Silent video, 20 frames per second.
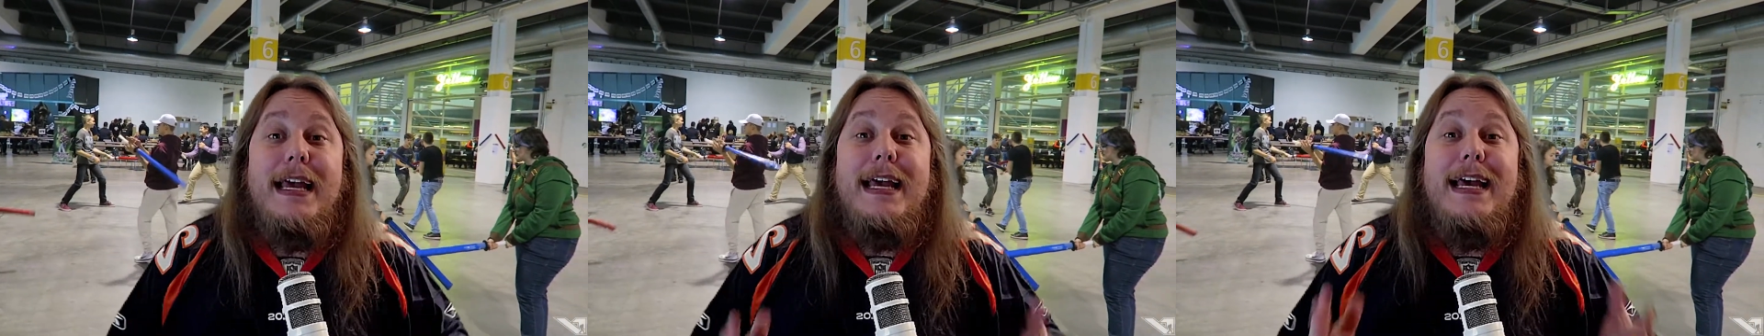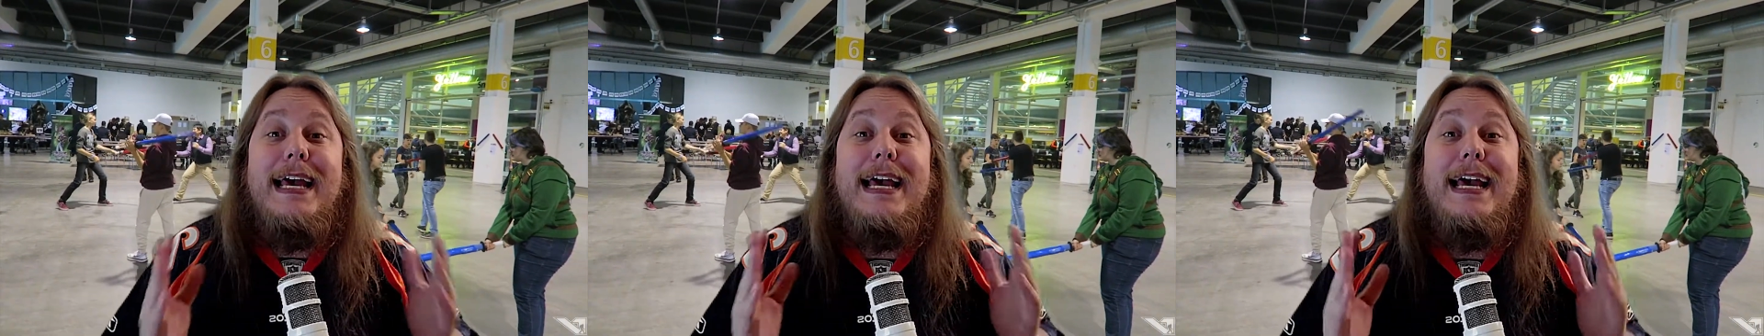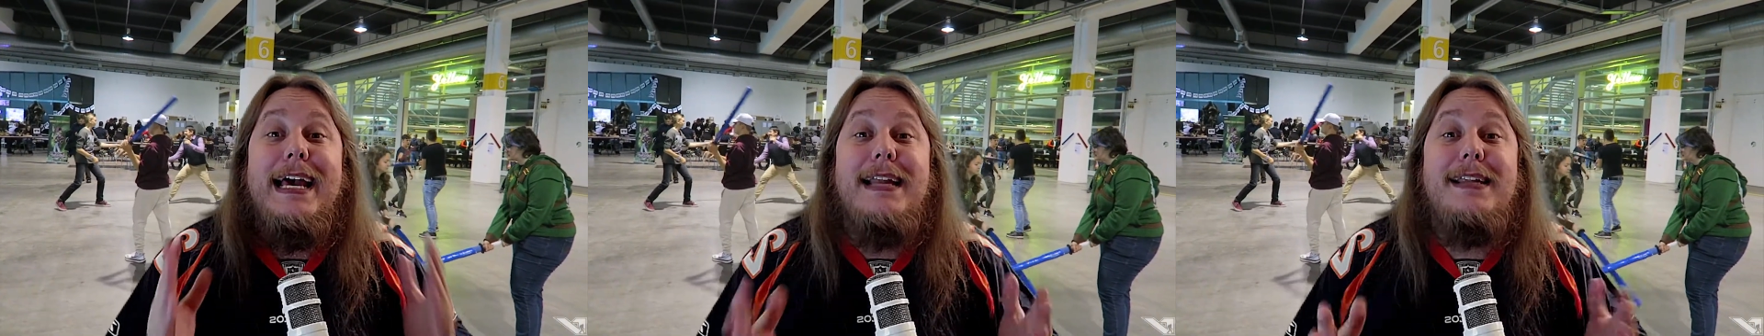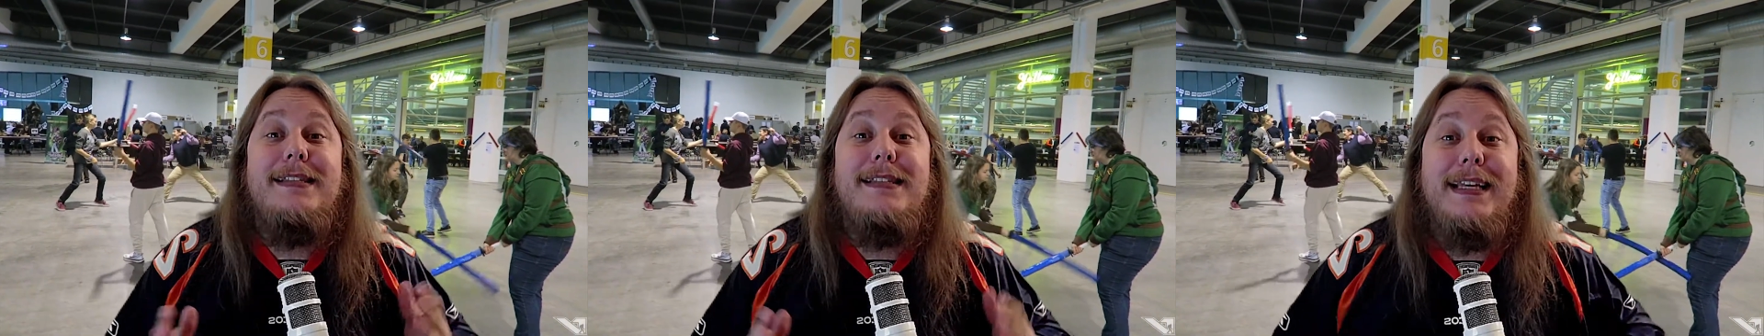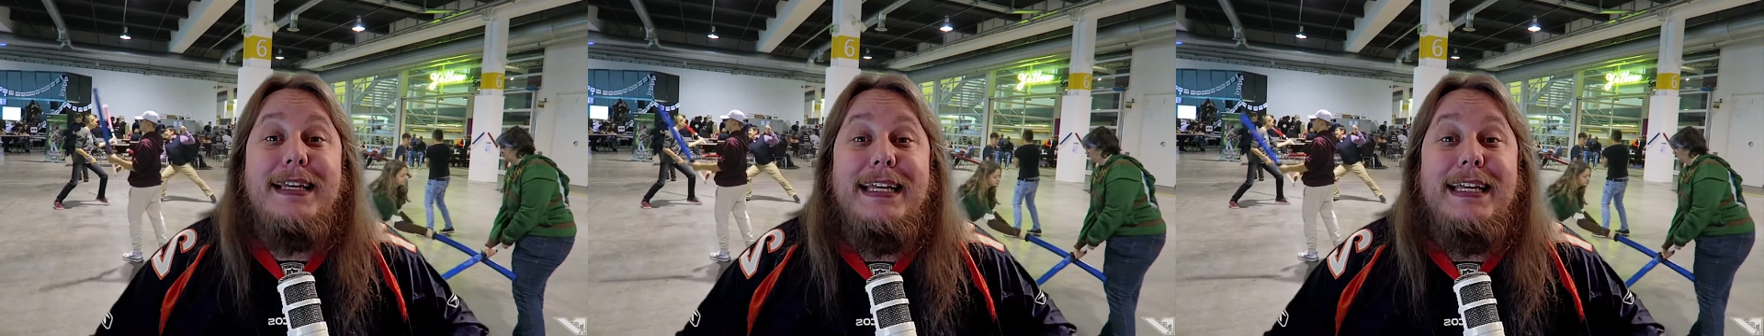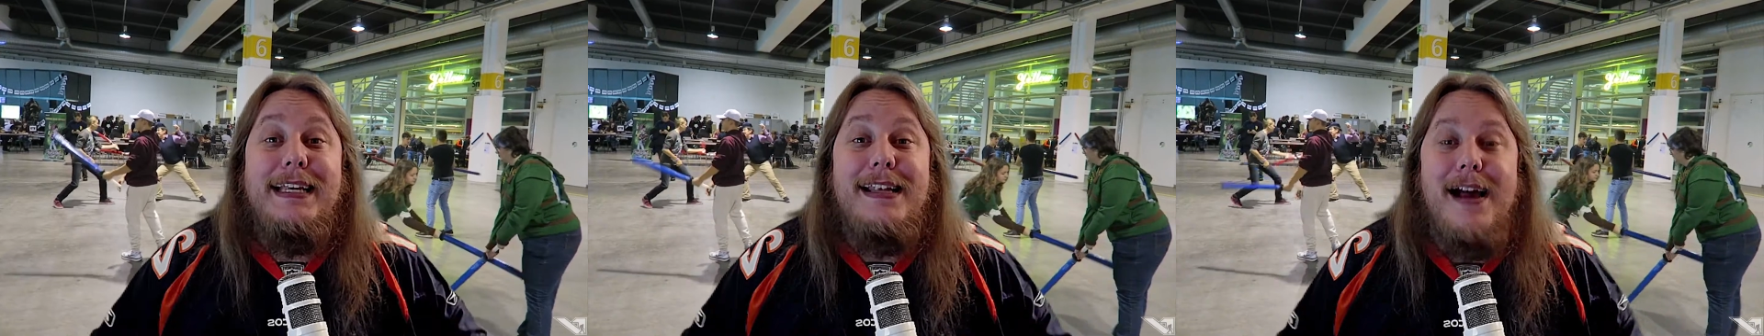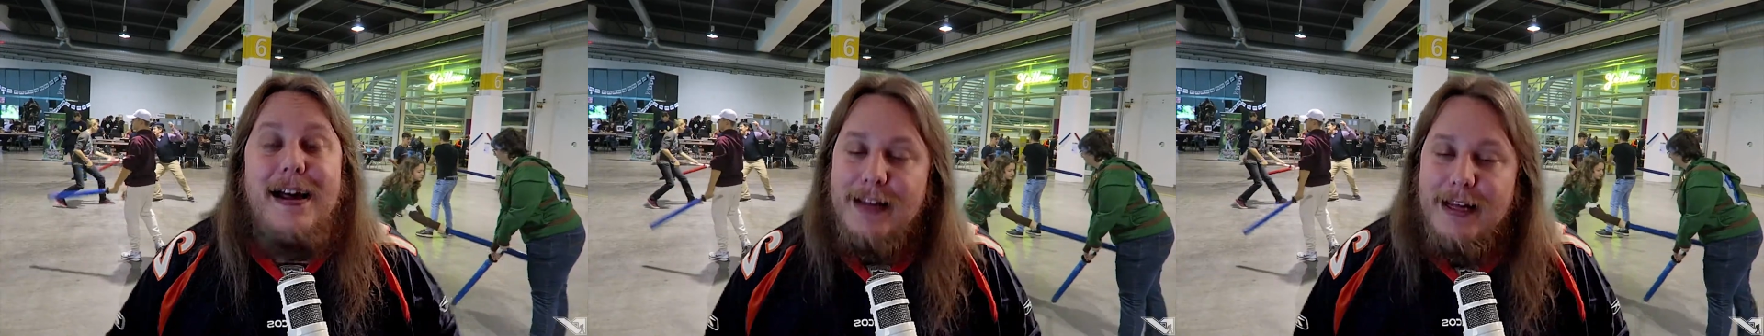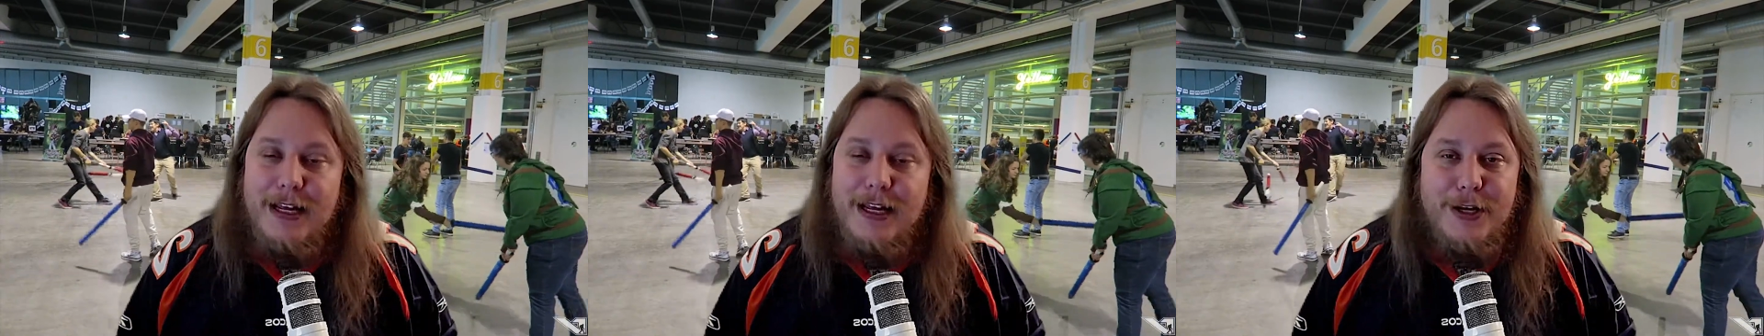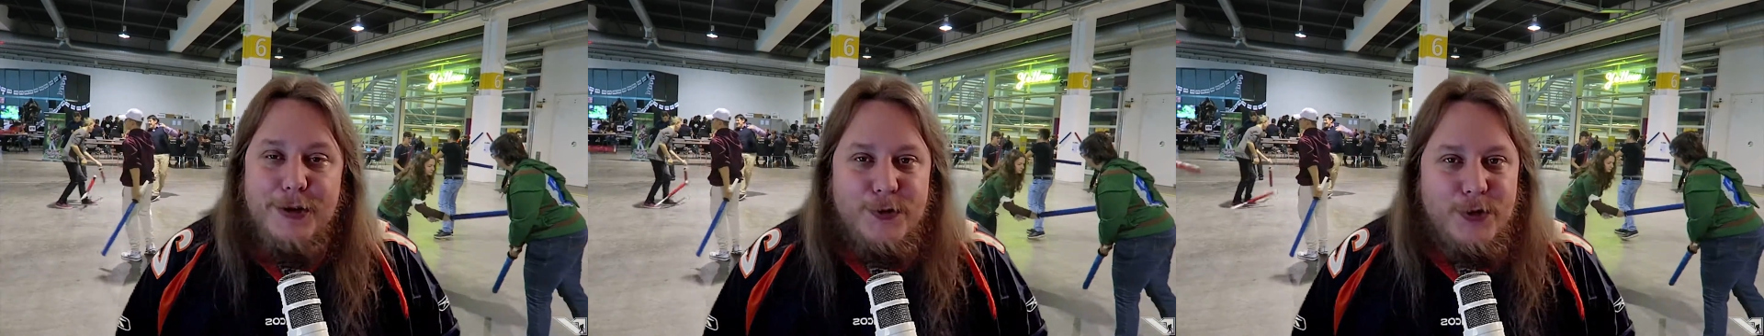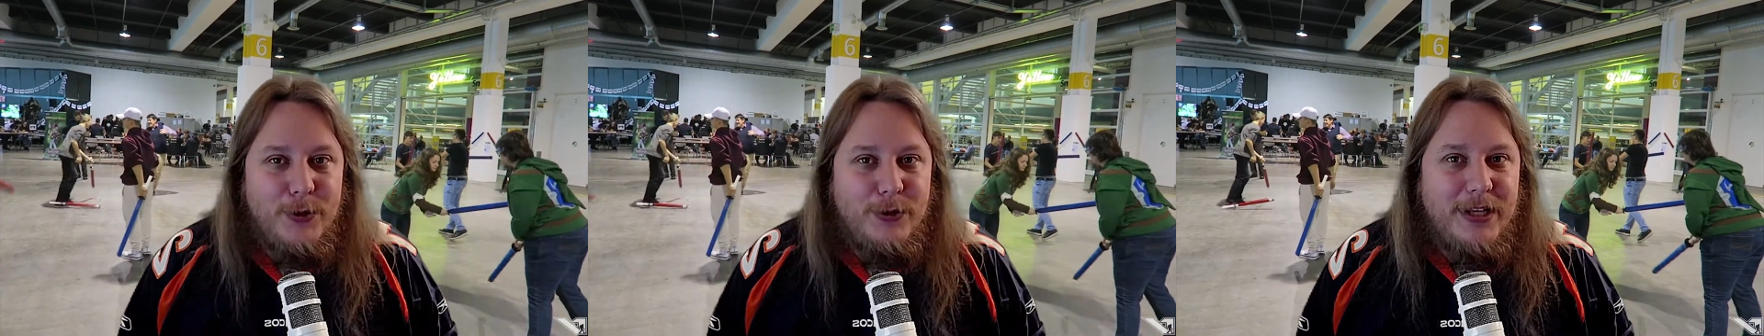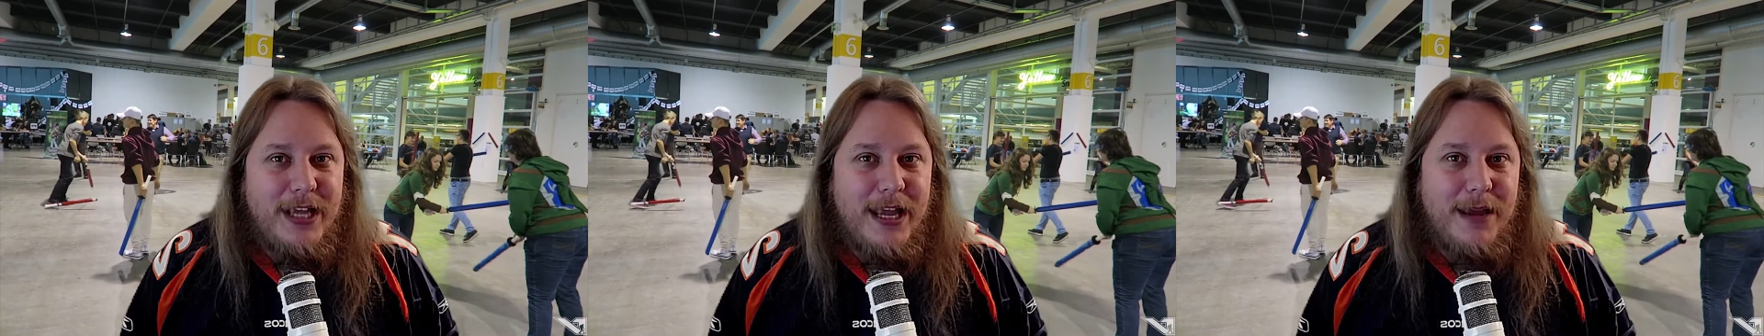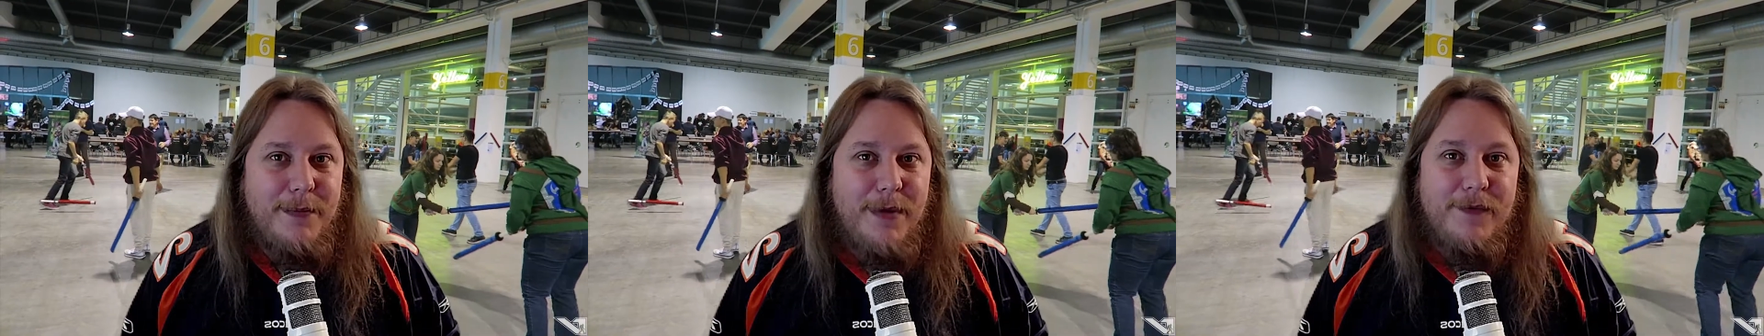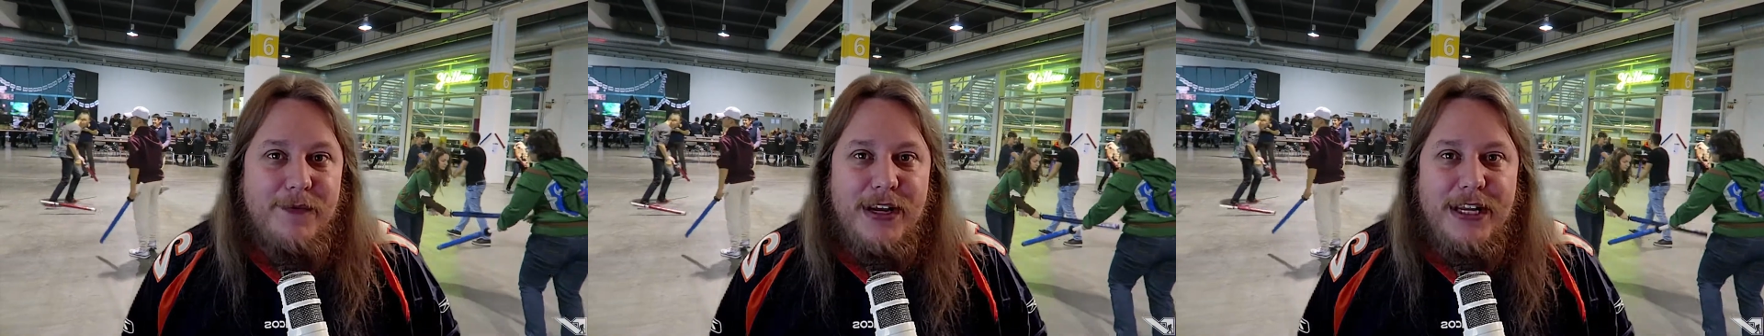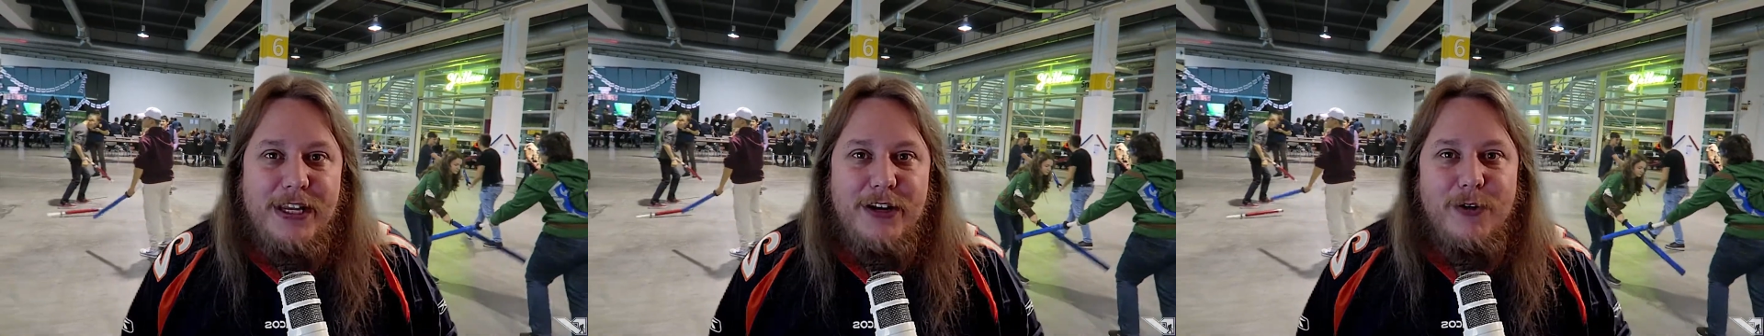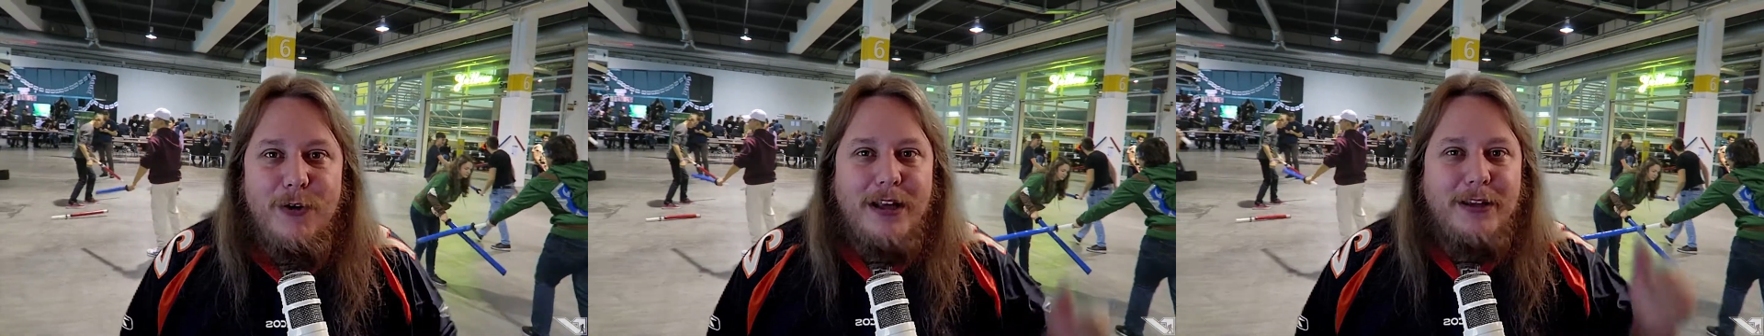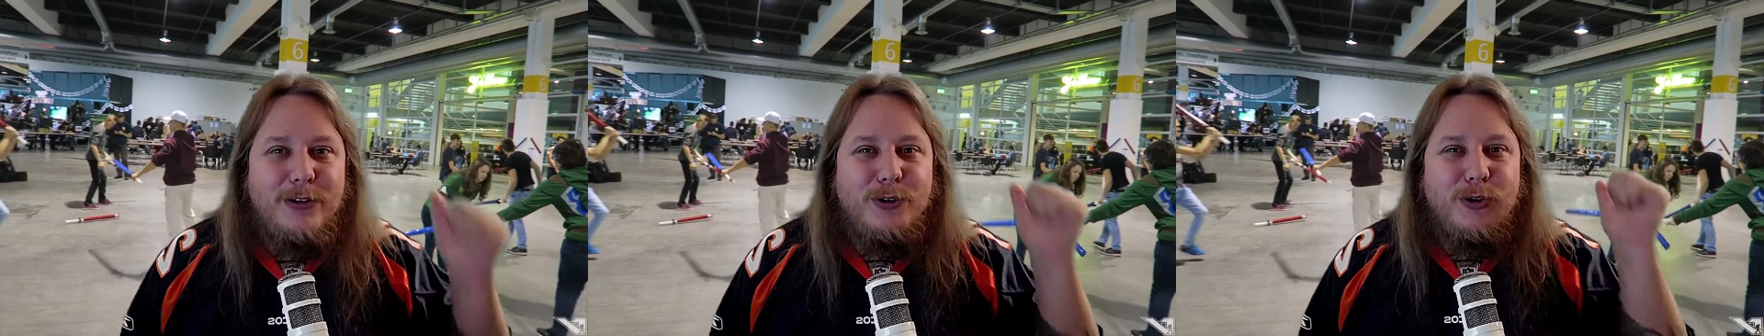herzlich eingeladen, zu dem Video einen